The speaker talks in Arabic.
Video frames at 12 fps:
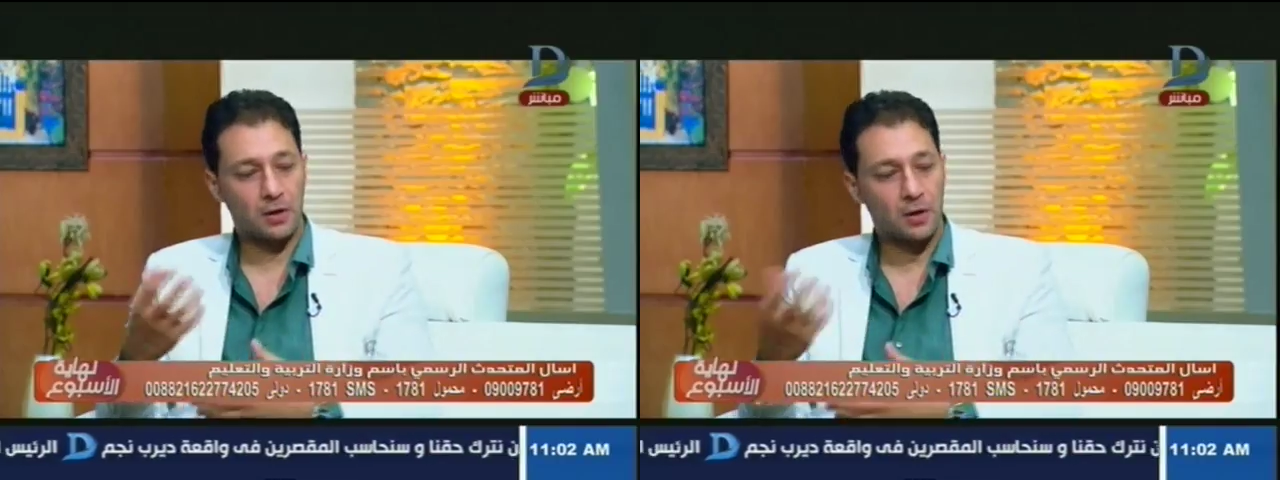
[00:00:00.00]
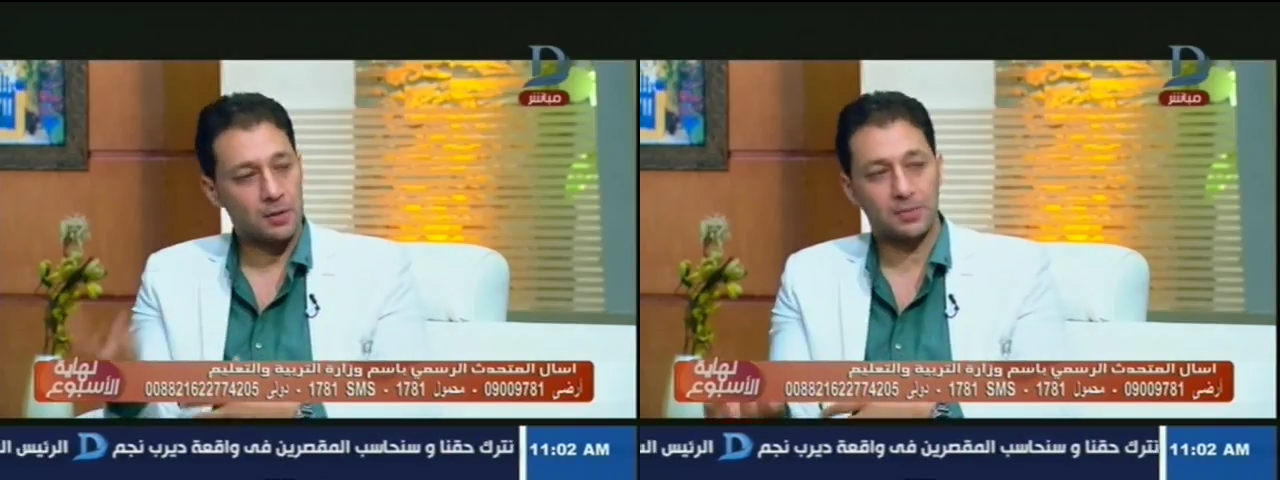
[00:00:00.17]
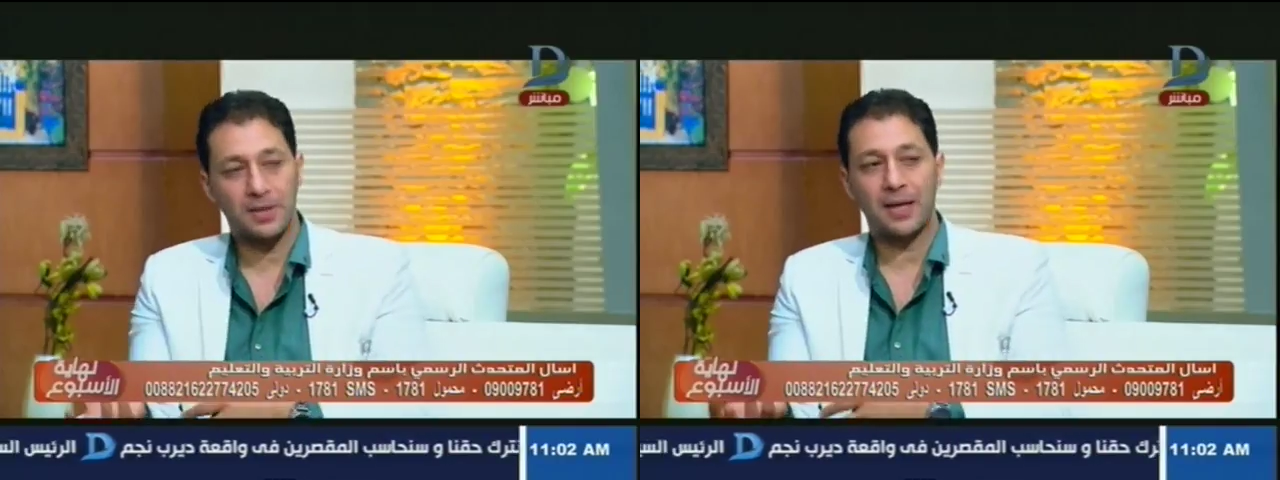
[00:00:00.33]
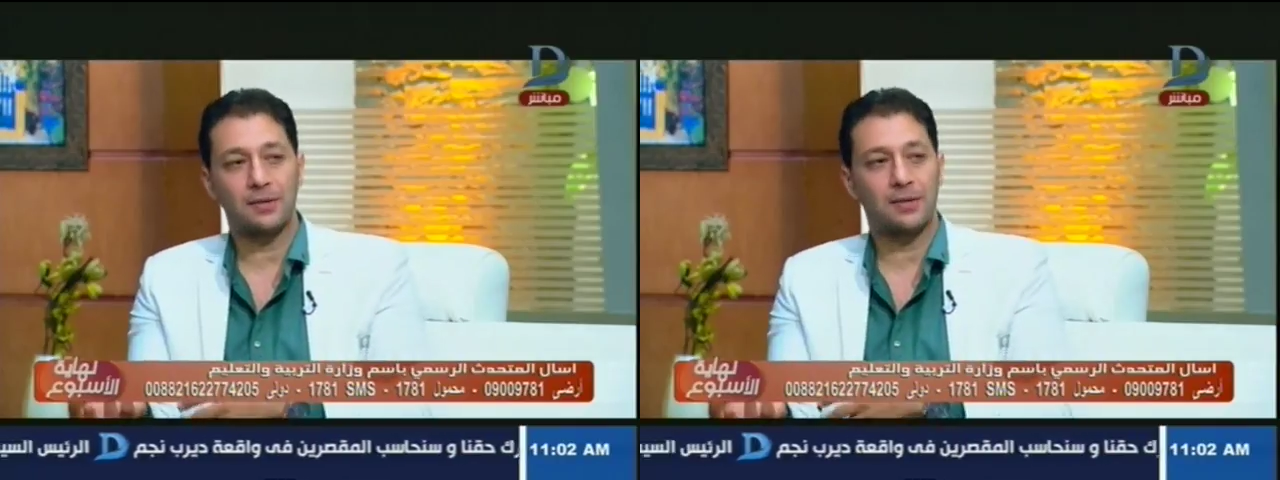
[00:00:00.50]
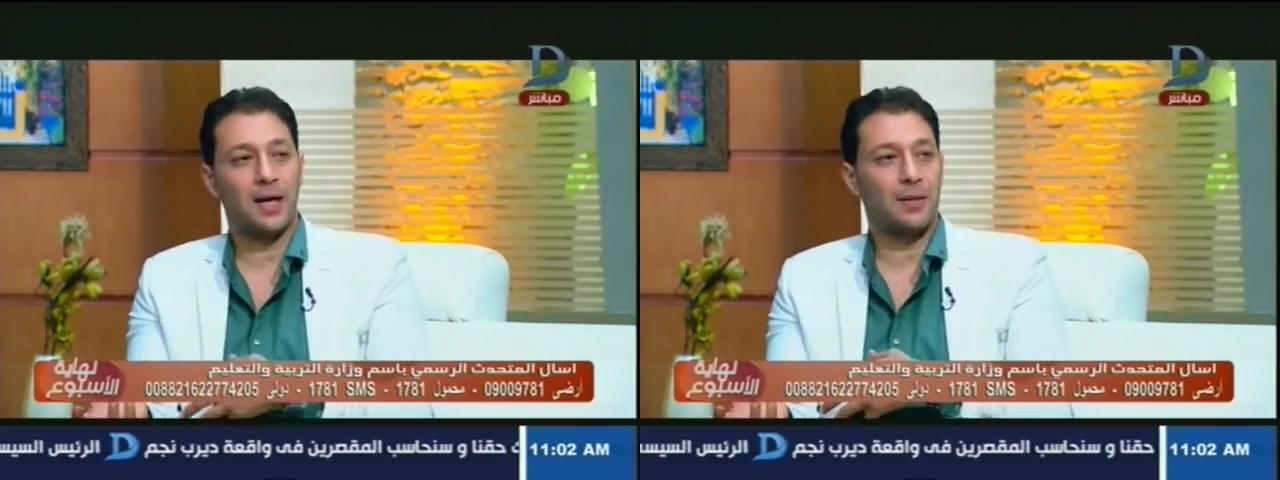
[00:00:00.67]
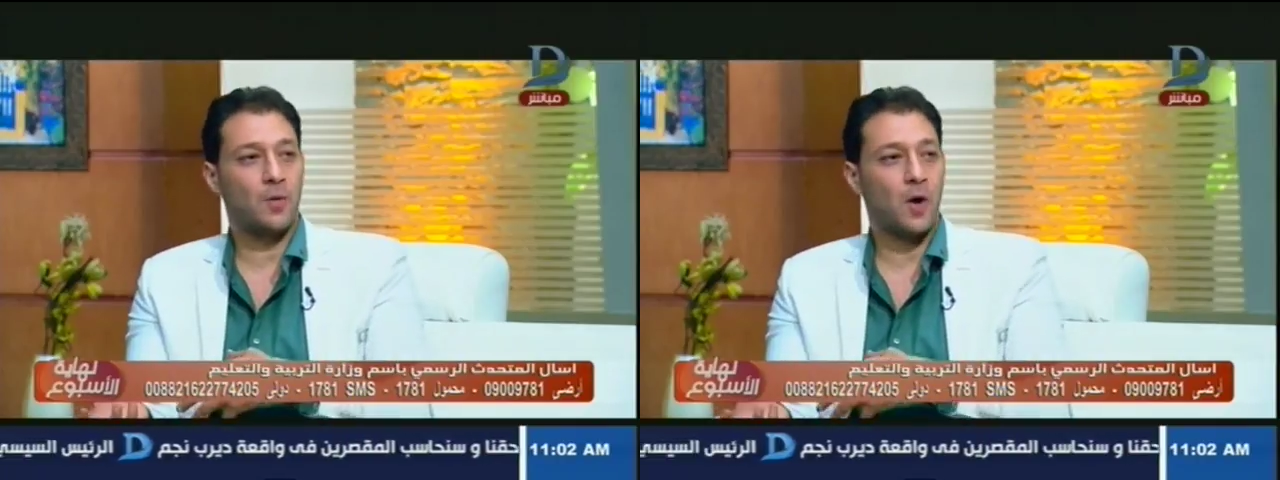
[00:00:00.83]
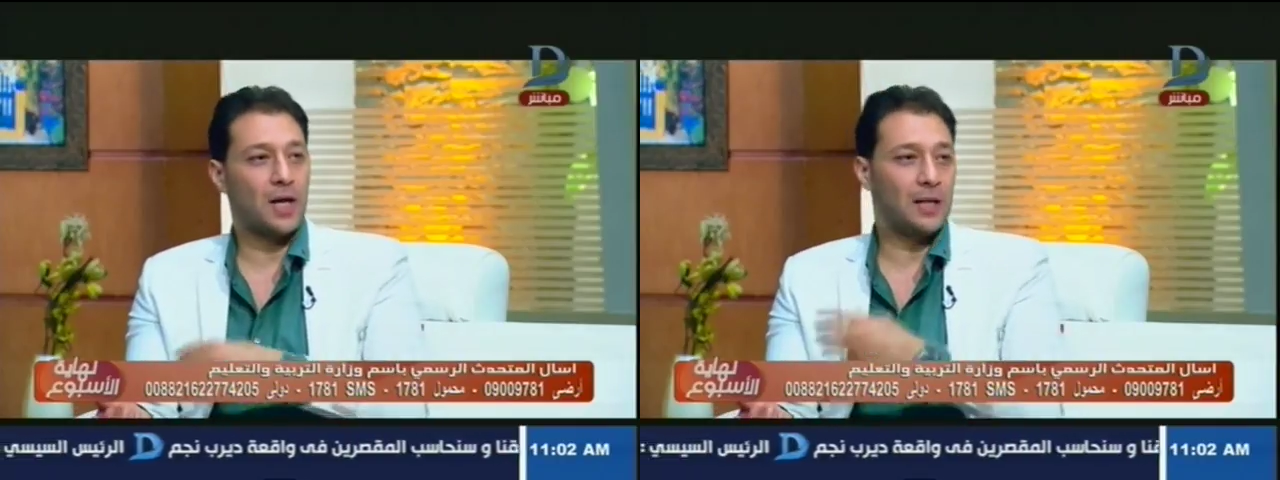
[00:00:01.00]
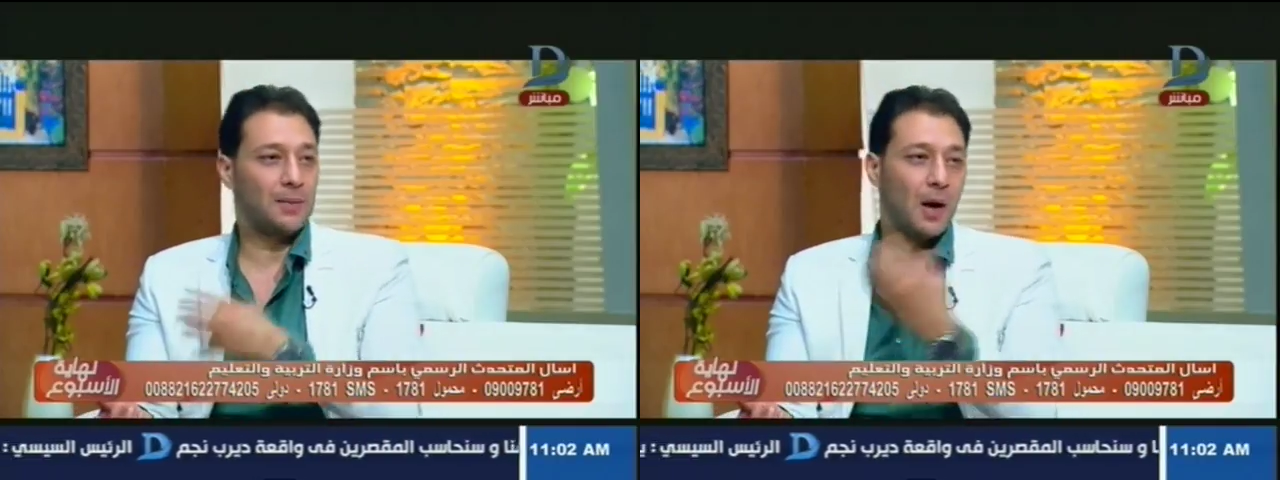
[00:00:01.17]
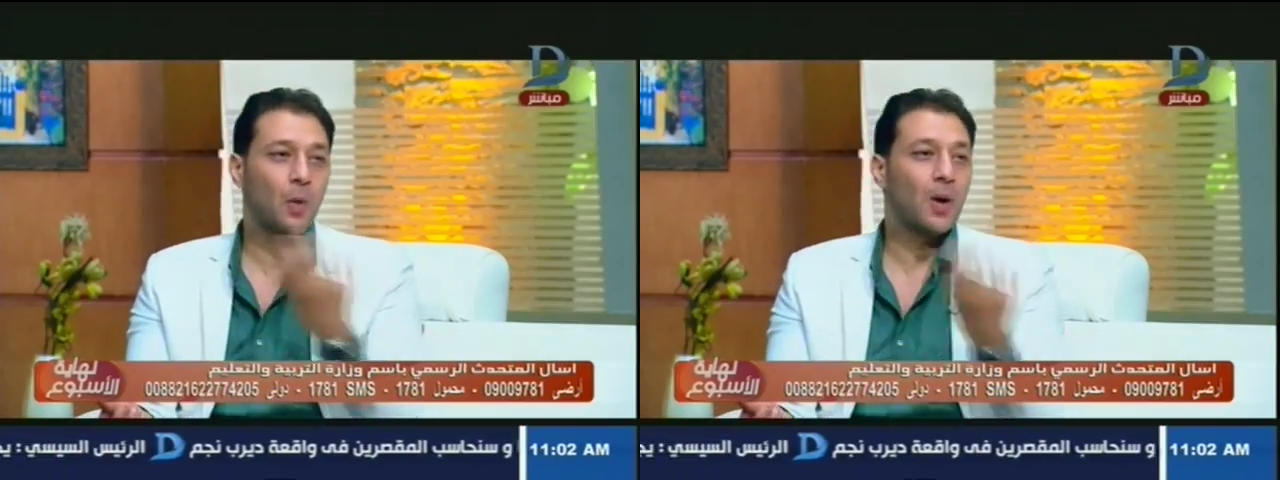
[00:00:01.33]
طالب تعدى على
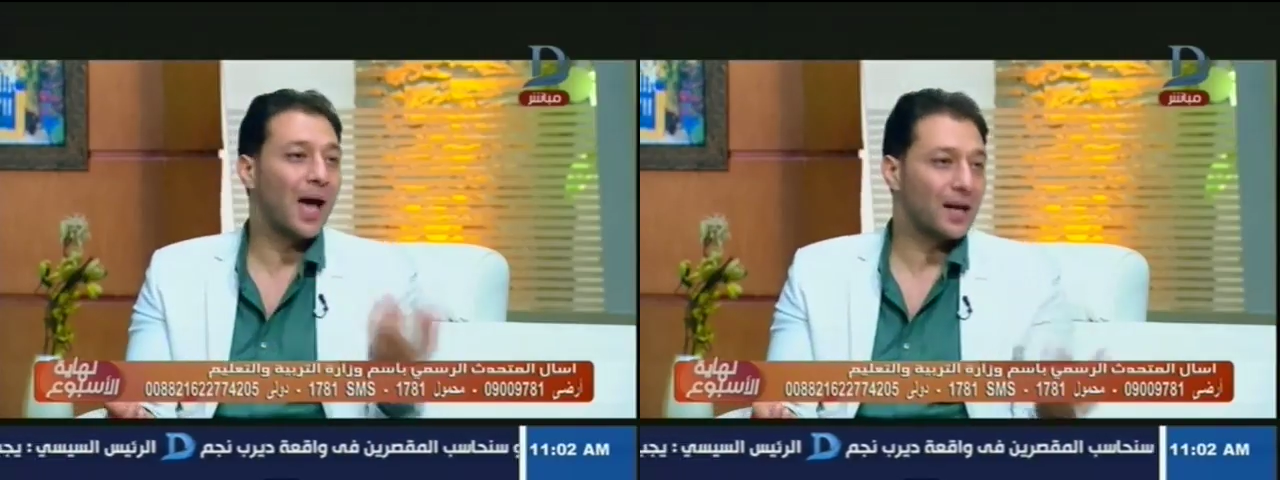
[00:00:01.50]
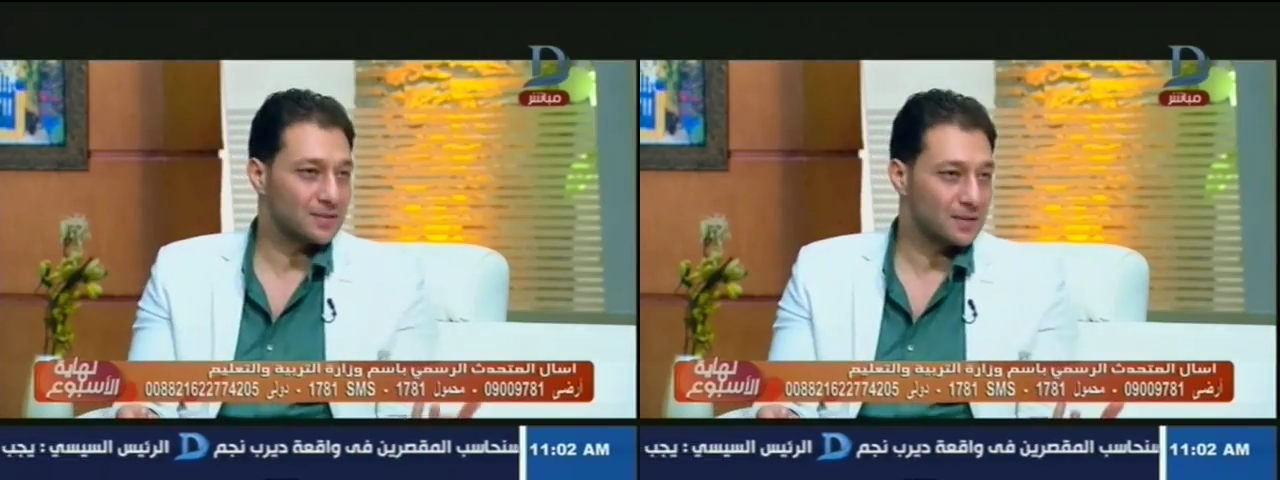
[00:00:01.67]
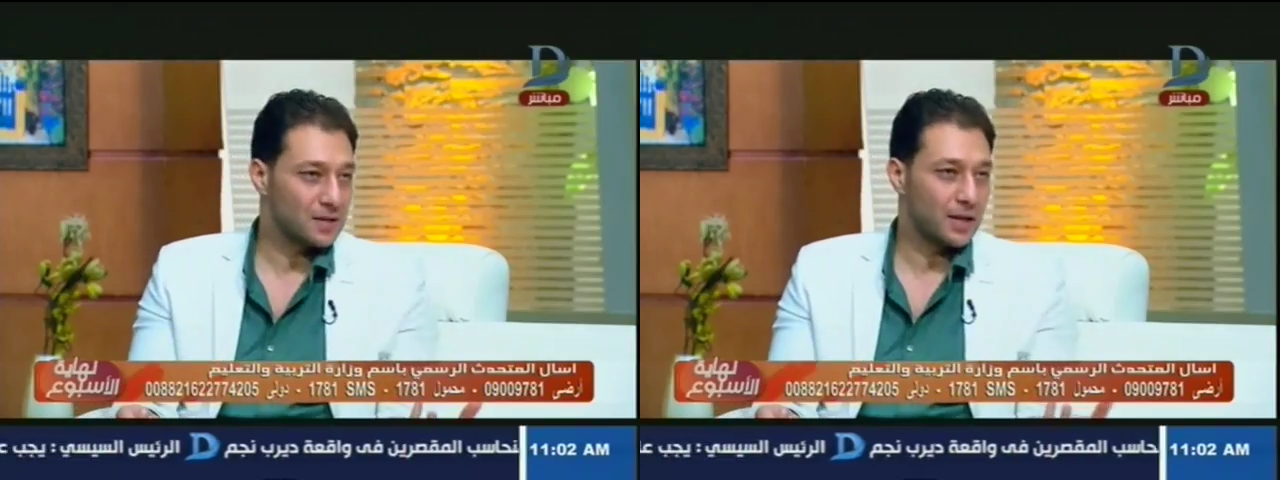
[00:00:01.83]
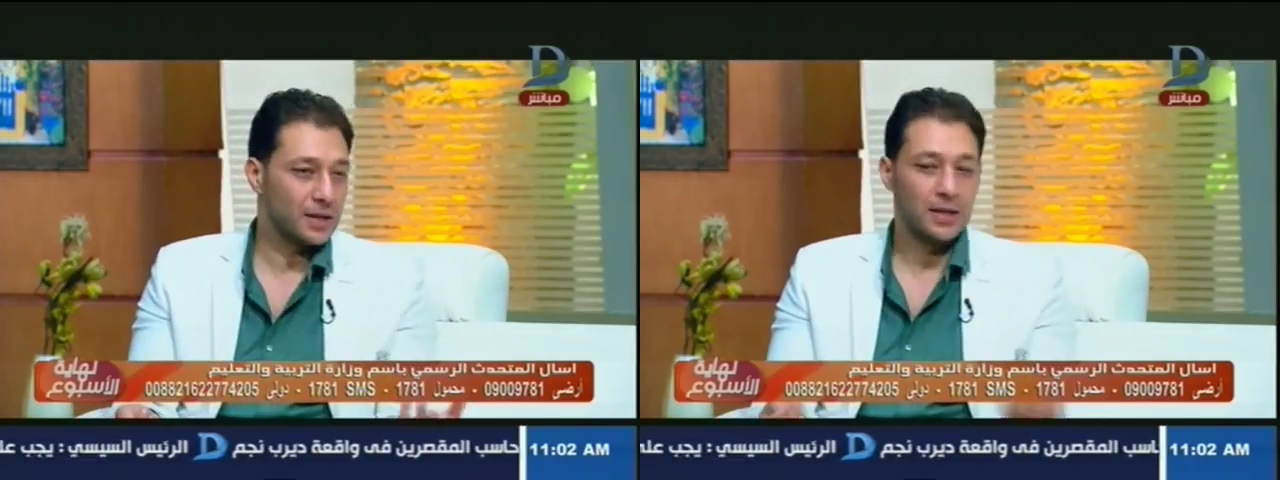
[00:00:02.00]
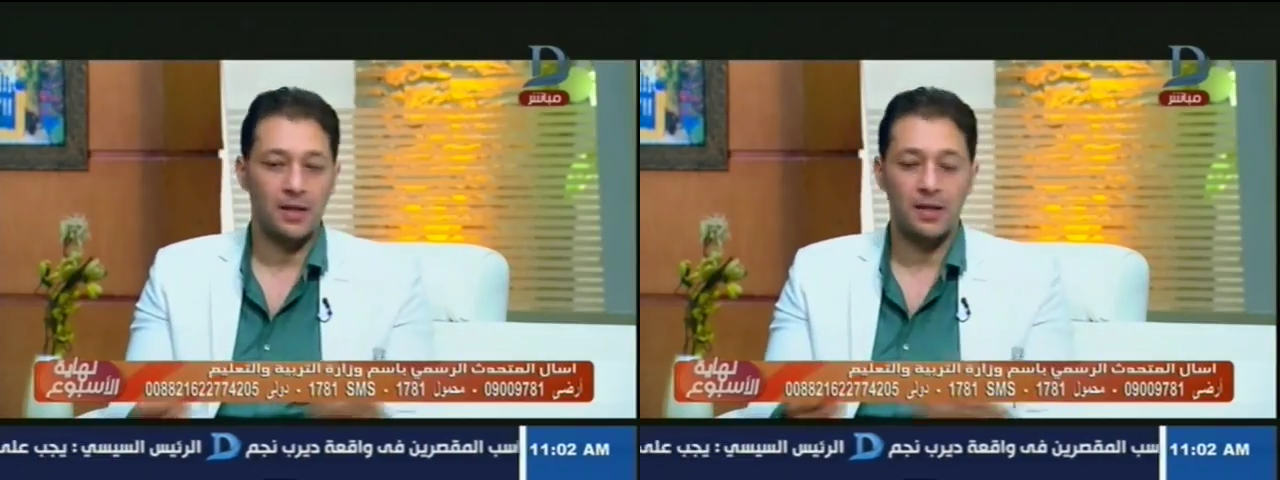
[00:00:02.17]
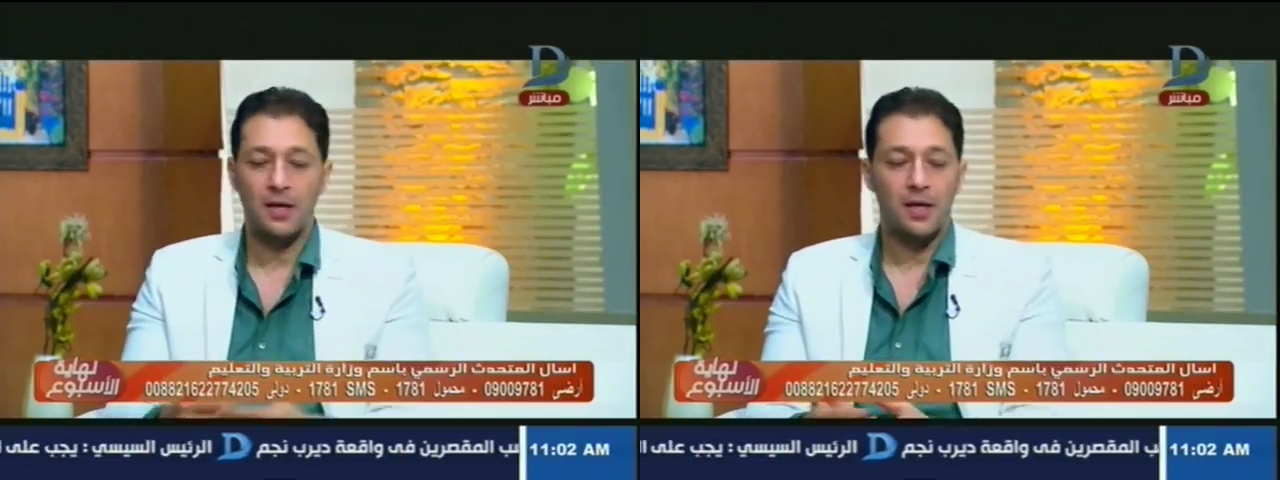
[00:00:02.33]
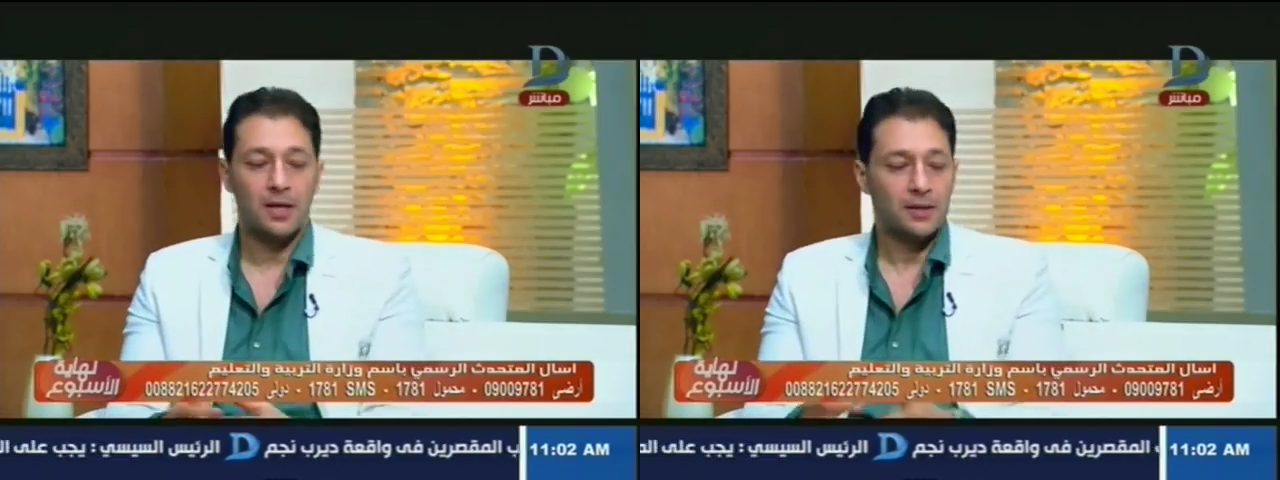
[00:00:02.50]
معلم او العكس صحيح